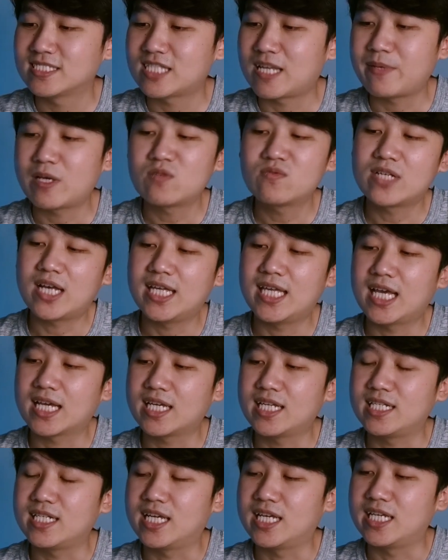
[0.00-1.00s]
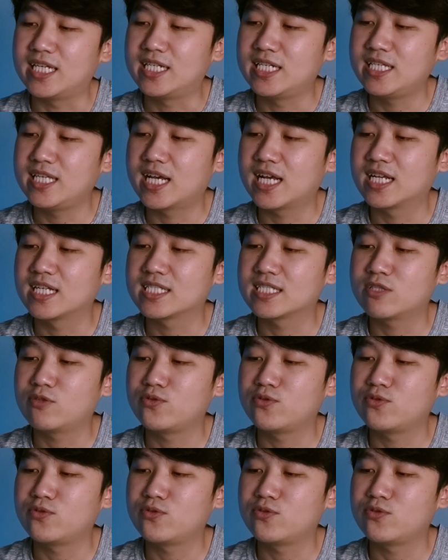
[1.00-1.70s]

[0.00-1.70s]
Tapi aku nggak yakin deh, ini yang